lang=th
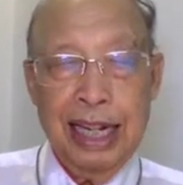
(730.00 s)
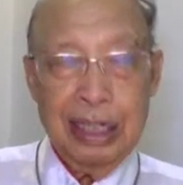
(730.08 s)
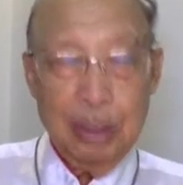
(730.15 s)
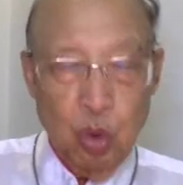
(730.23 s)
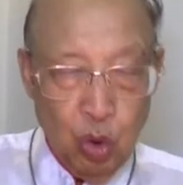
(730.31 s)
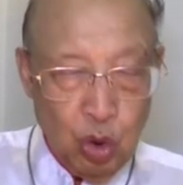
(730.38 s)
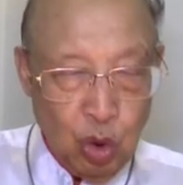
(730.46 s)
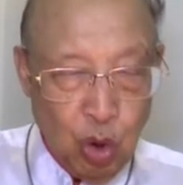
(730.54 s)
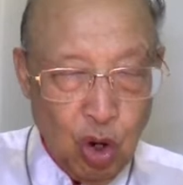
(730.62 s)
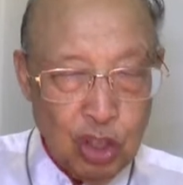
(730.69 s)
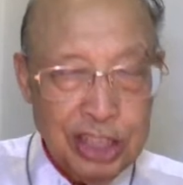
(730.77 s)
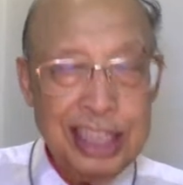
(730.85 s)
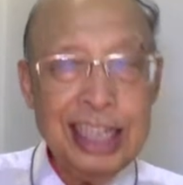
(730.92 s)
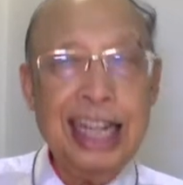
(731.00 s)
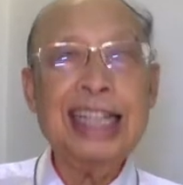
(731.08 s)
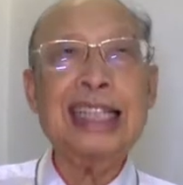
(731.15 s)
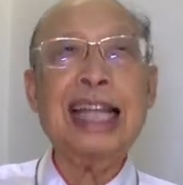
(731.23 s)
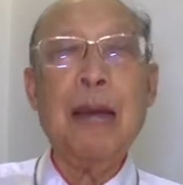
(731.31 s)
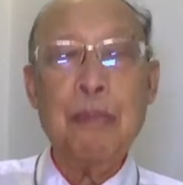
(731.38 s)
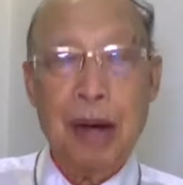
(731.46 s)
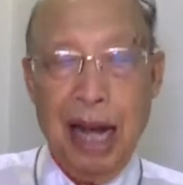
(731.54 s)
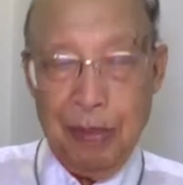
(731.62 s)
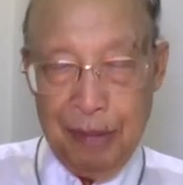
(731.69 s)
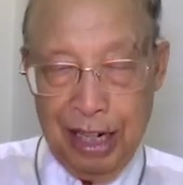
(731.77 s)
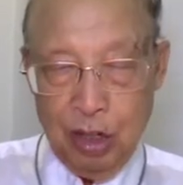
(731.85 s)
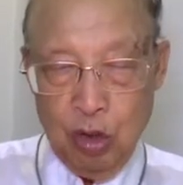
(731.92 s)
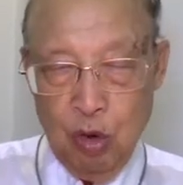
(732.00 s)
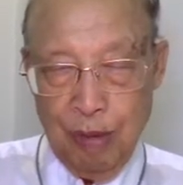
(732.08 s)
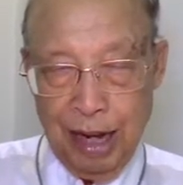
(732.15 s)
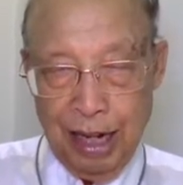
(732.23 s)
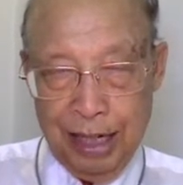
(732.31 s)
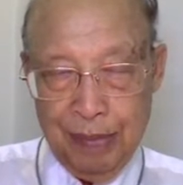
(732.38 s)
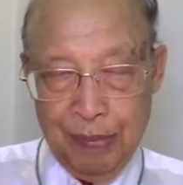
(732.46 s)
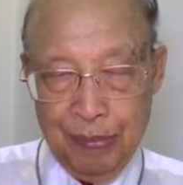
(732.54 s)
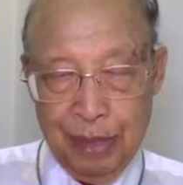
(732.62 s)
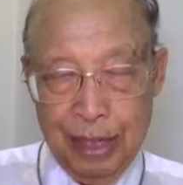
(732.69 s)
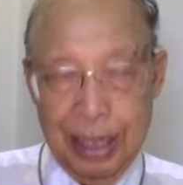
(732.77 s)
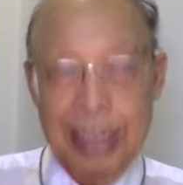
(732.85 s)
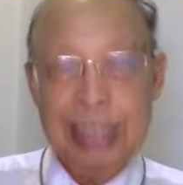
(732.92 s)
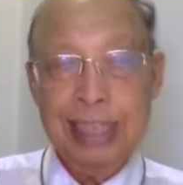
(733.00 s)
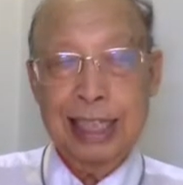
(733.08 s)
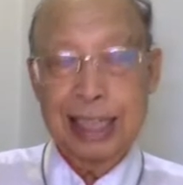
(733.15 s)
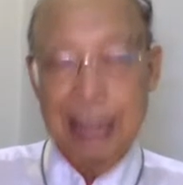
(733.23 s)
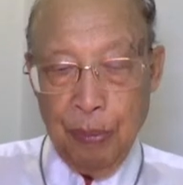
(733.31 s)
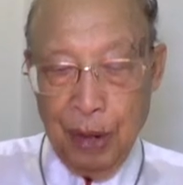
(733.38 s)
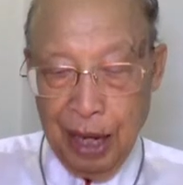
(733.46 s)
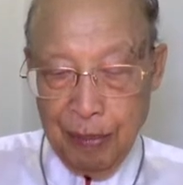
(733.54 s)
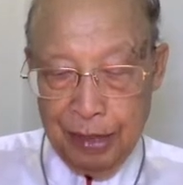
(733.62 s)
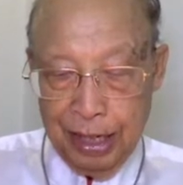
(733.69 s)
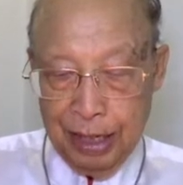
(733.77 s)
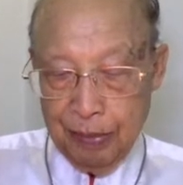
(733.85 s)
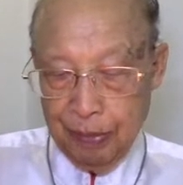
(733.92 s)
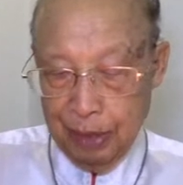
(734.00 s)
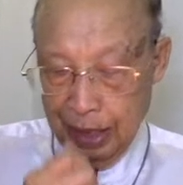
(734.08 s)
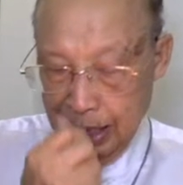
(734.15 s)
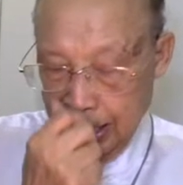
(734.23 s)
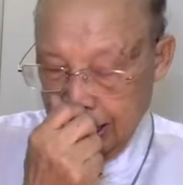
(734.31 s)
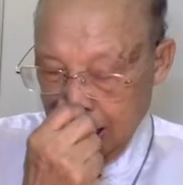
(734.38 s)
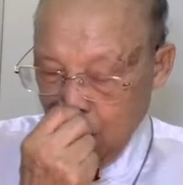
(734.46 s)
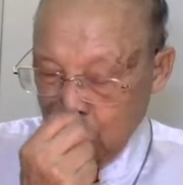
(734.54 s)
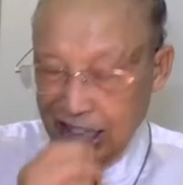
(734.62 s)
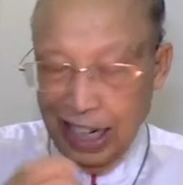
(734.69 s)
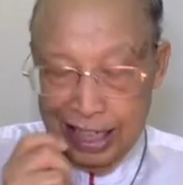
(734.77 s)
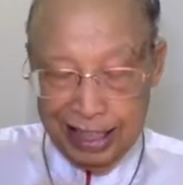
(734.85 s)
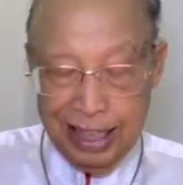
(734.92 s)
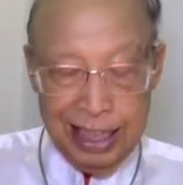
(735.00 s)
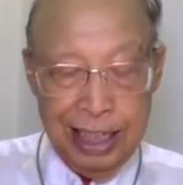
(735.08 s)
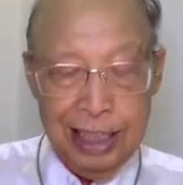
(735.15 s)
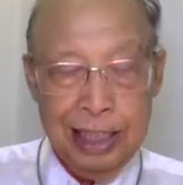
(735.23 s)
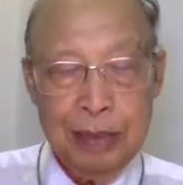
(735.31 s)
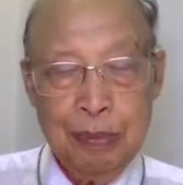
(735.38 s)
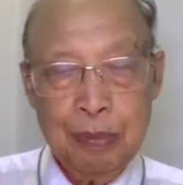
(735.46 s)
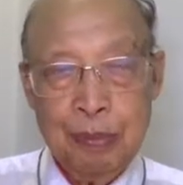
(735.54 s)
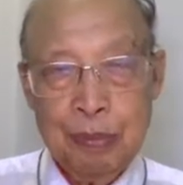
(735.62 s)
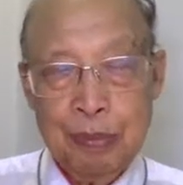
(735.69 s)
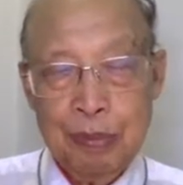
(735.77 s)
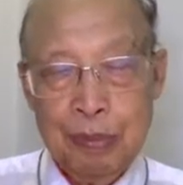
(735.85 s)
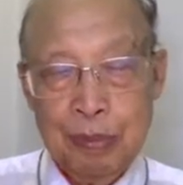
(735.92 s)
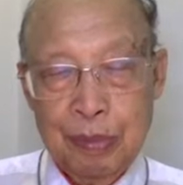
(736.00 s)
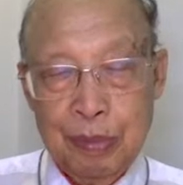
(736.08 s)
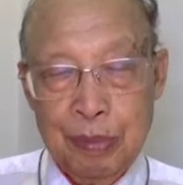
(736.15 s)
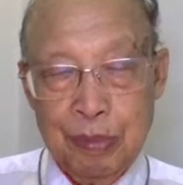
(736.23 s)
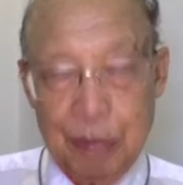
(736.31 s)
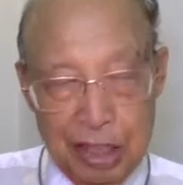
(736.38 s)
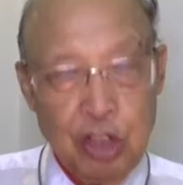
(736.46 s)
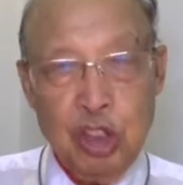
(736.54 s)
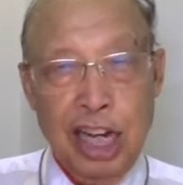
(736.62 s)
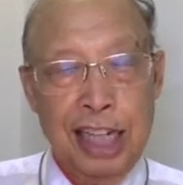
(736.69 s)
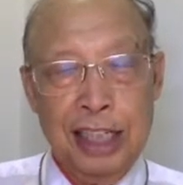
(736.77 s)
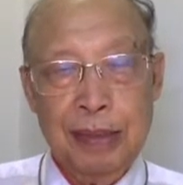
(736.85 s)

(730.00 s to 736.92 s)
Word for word: ทูลขอสิ่งใดตามพระคำนั้นขอมาเสื่ออะไรพระคำนั้น แต่เขาจะได้สิ่งนั้นเลย พระเจ้าจะให้